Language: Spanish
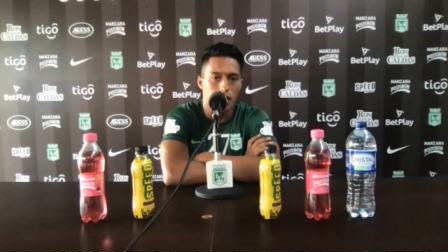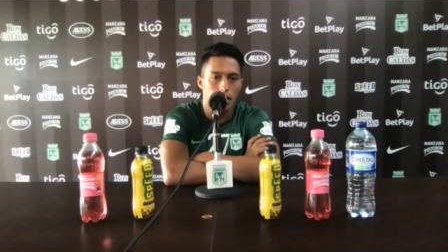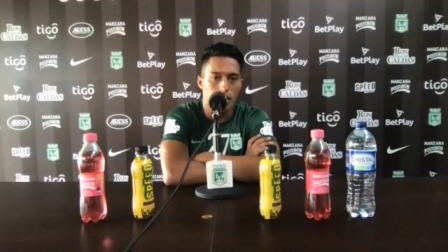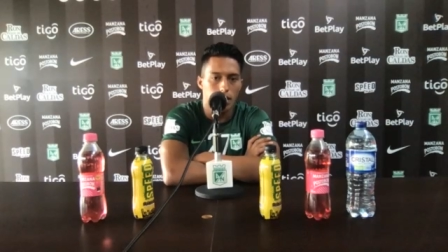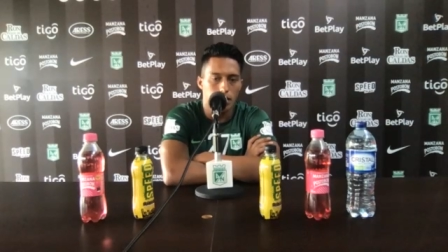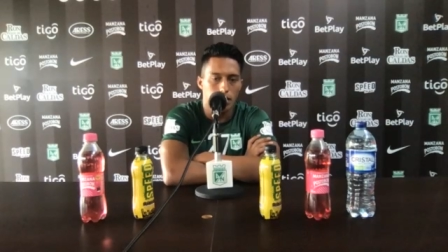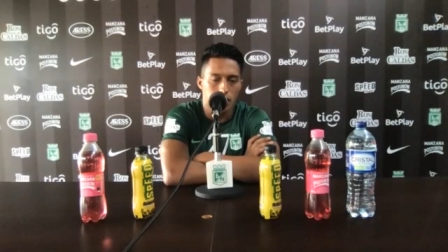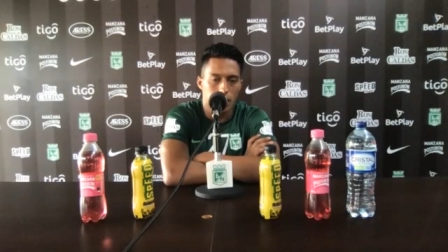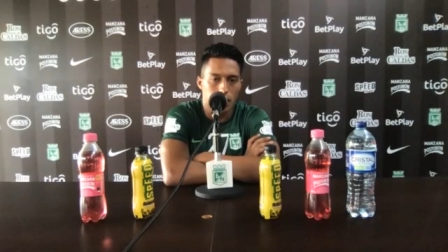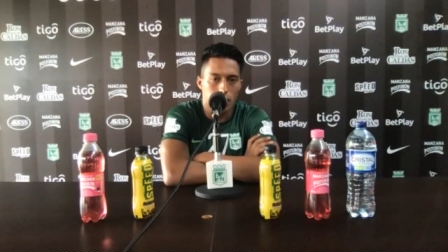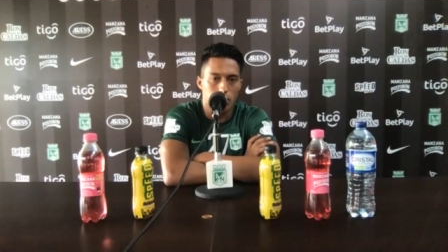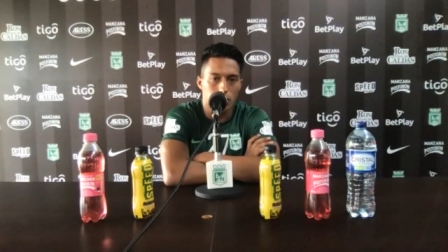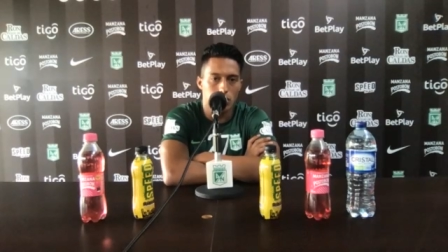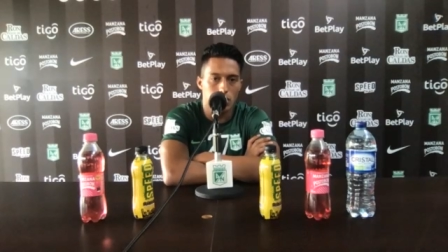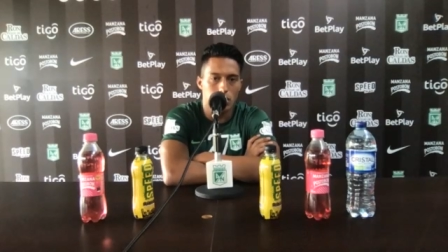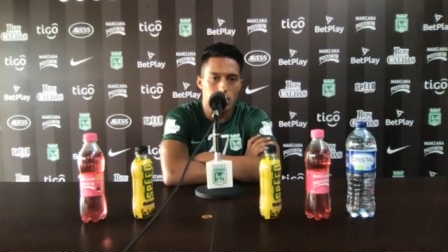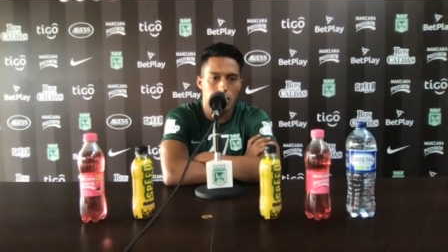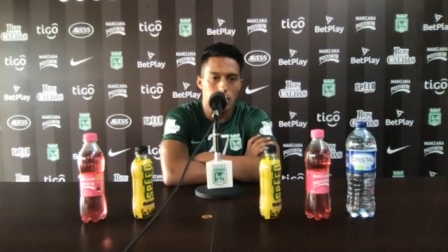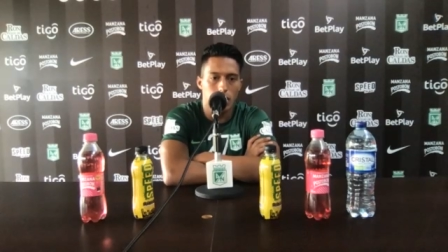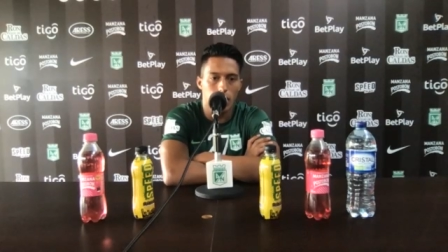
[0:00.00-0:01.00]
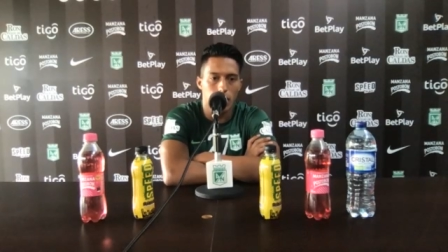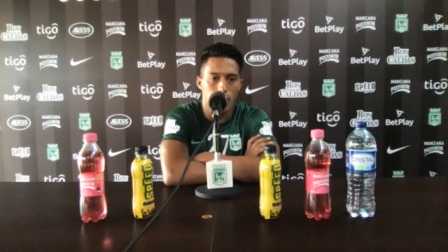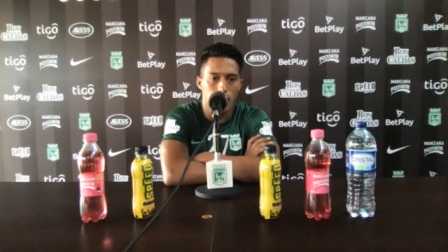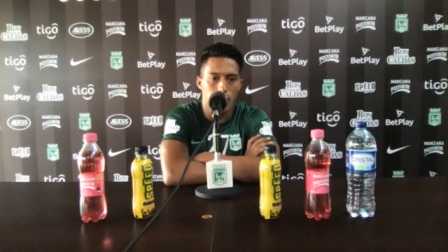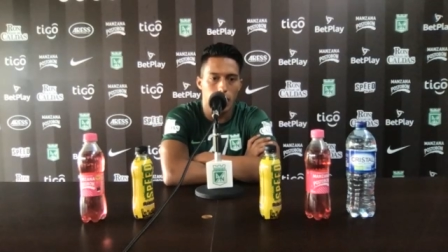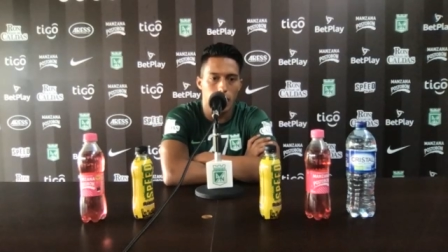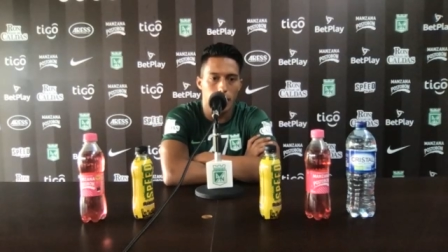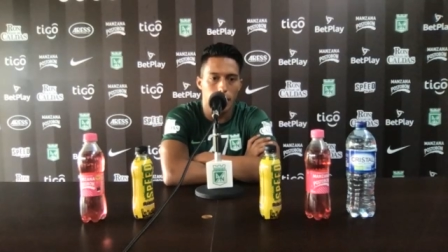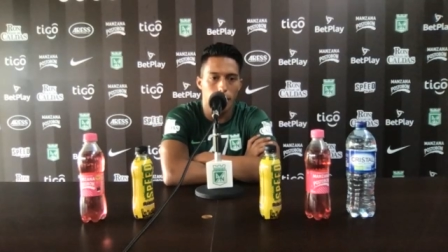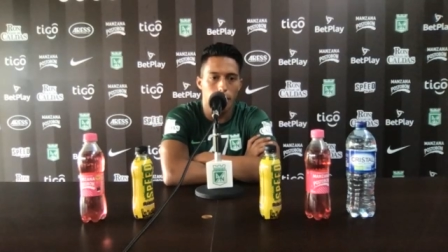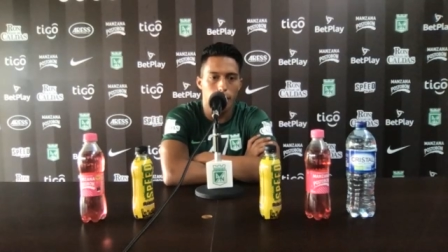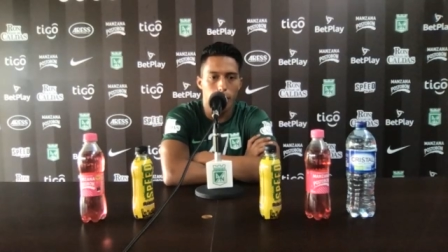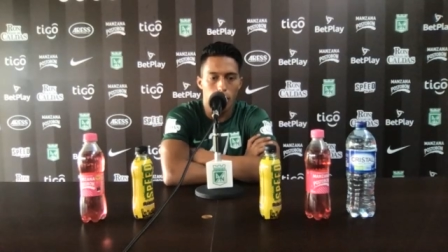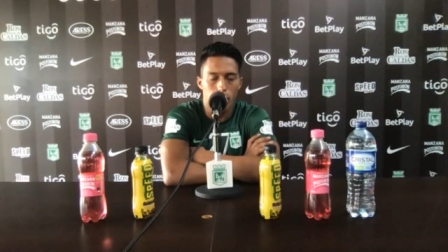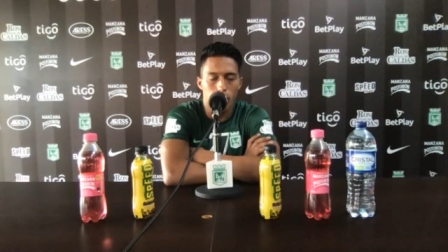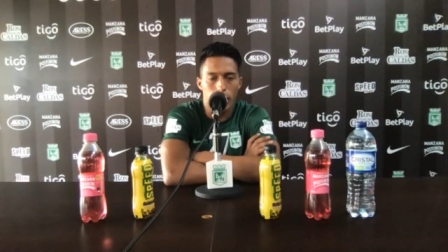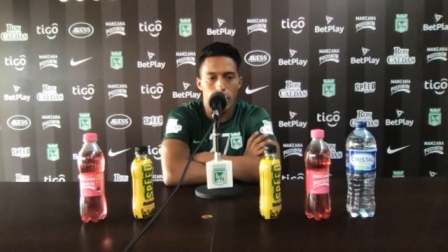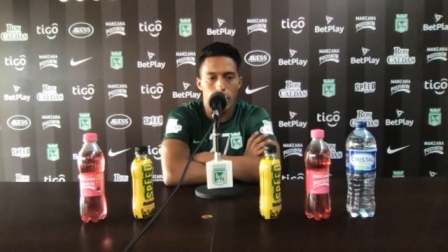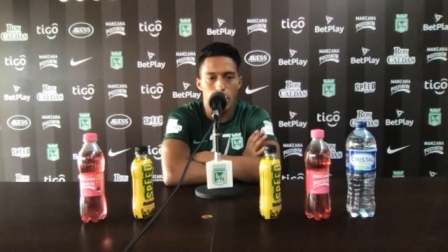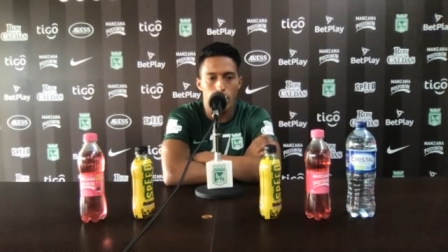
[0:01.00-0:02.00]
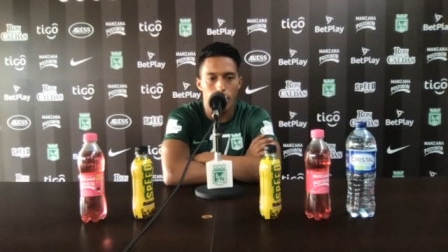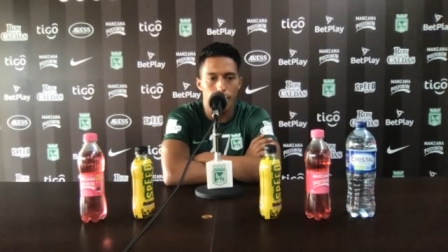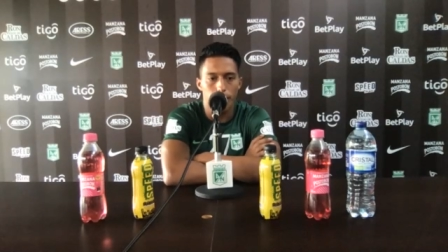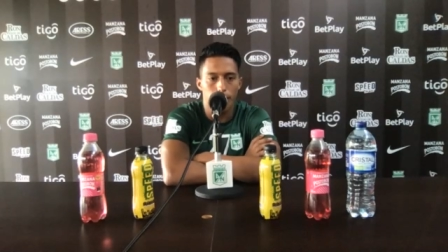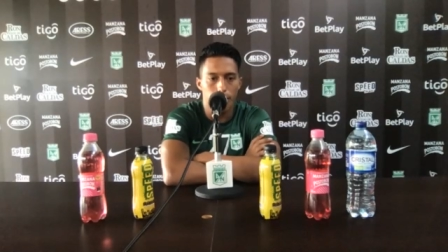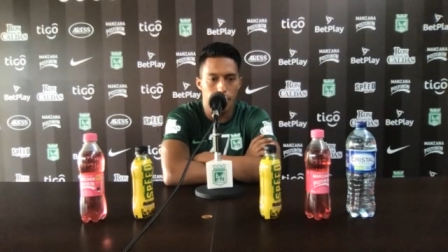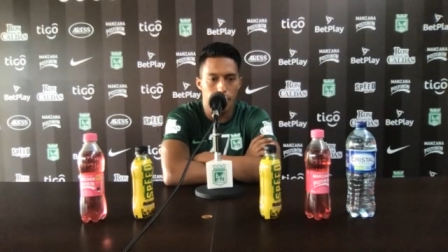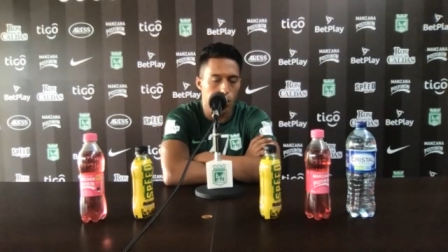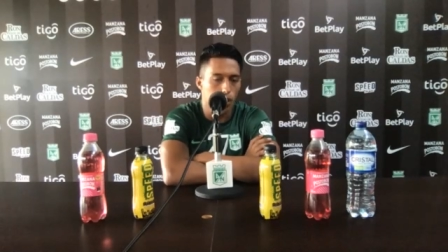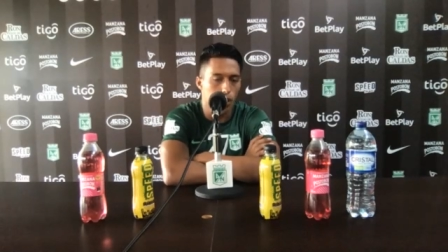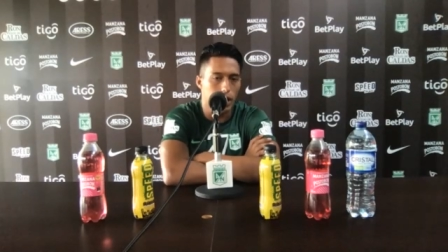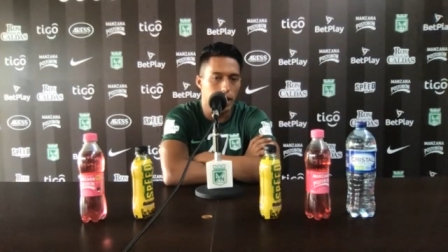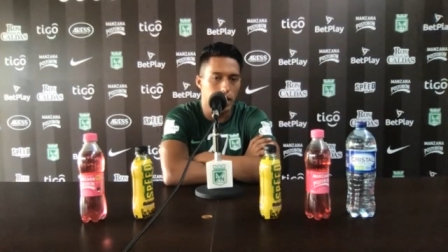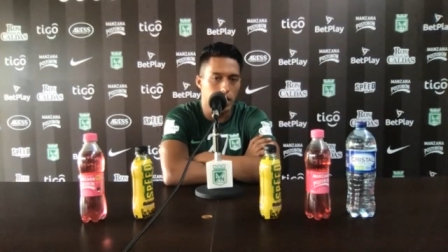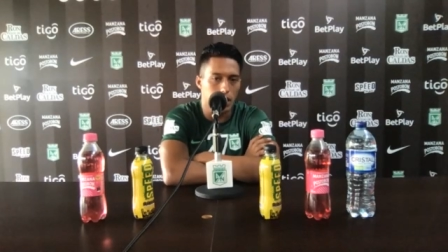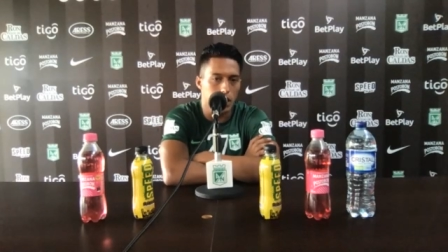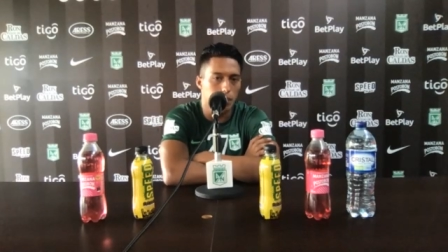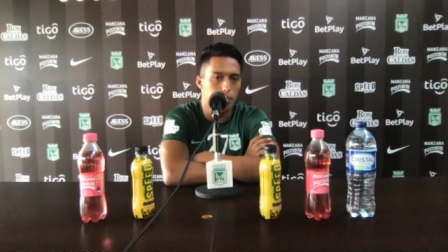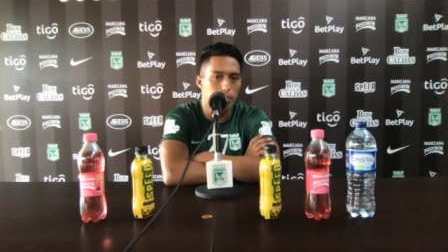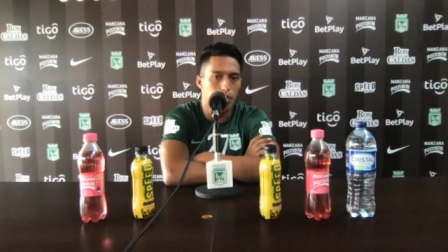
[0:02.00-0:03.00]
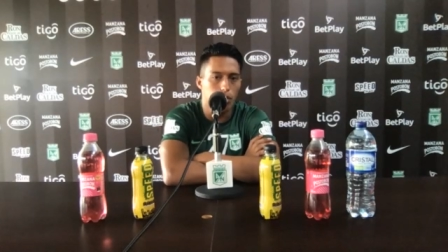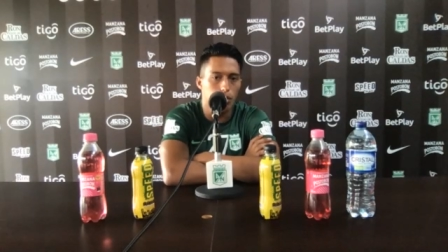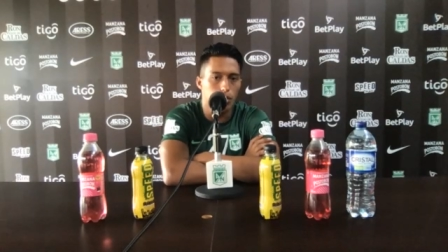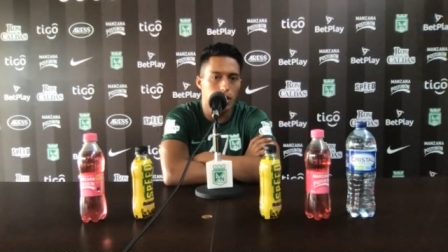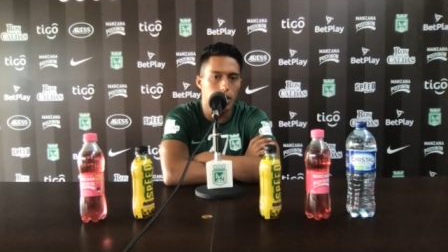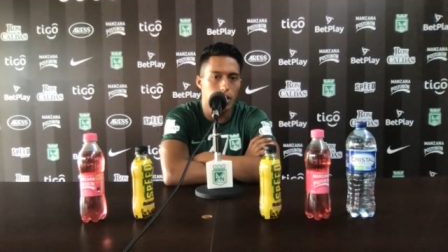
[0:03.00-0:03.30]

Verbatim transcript: Tenemos es que ponerlo en pro del equipo y,